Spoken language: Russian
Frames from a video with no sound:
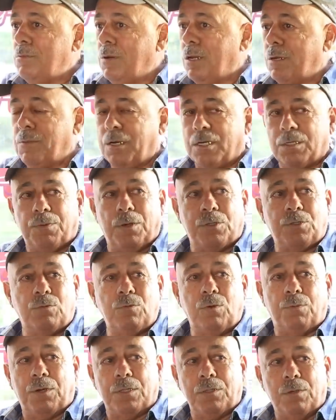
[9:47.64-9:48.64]
Понимаешь,
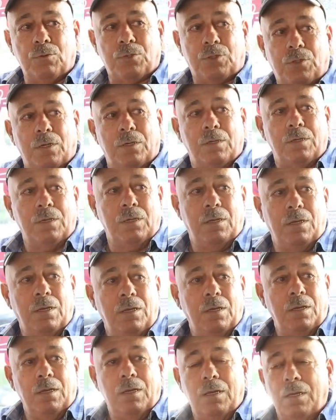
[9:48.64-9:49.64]
почему? Потому что
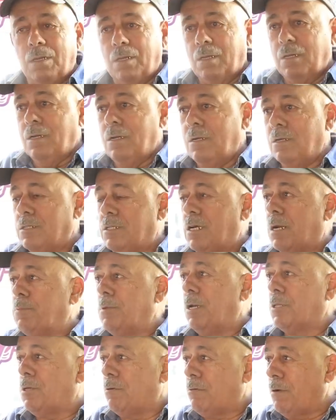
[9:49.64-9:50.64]

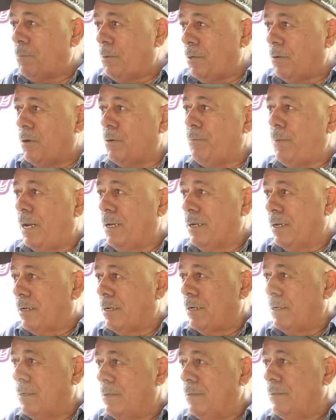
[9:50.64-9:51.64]
зарплата, во-первых,
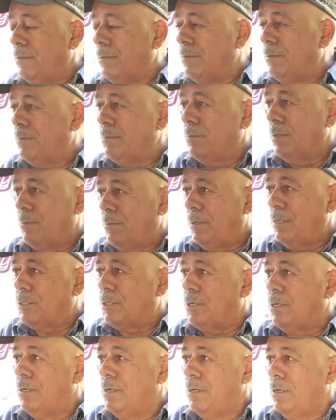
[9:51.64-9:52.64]
маленькая.
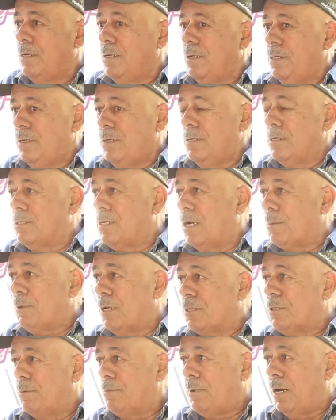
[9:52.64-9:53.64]
Понимаешь?
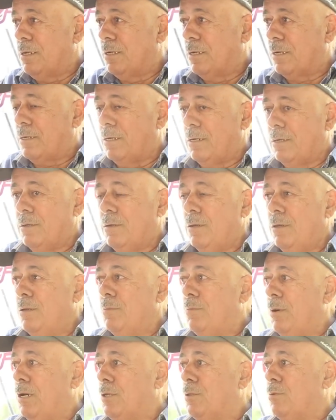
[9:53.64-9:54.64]
Зарплата маленькая.
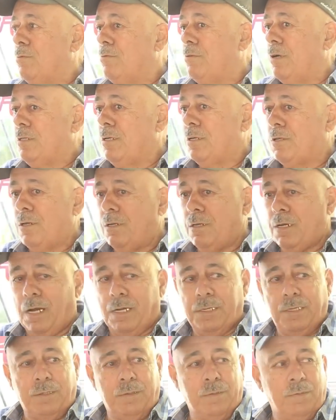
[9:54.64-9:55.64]
Поэтому водители,
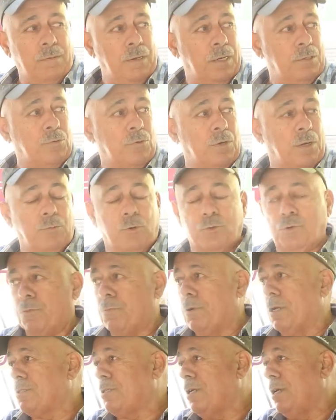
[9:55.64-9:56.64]
они эту работу
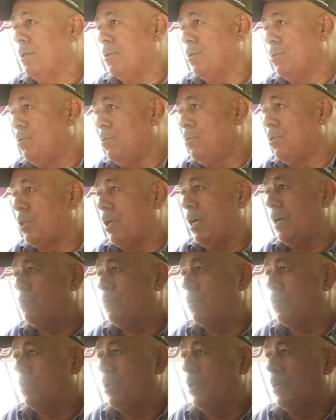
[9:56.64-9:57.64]
бросают и уезжают
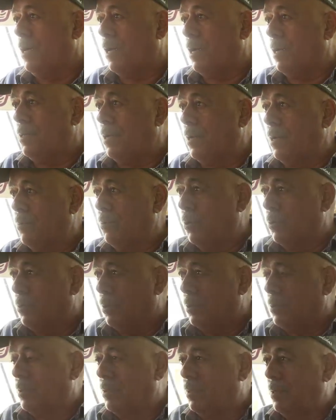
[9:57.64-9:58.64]
в другие города
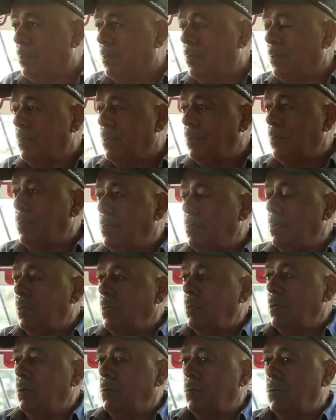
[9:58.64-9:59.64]
работать.
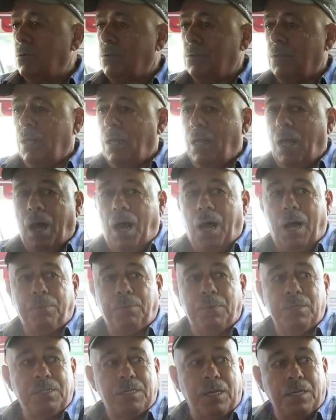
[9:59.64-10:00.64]
Вот. А
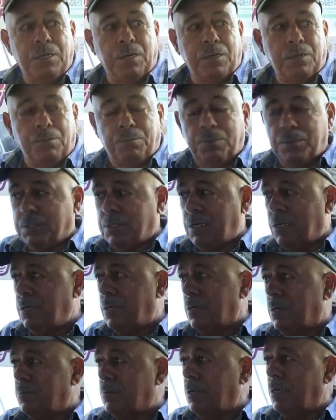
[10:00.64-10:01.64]
пенсионерам,
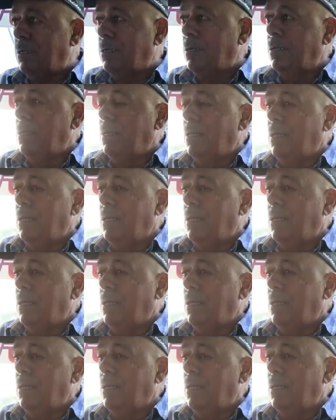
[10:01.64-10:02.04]
пенсионерам, да,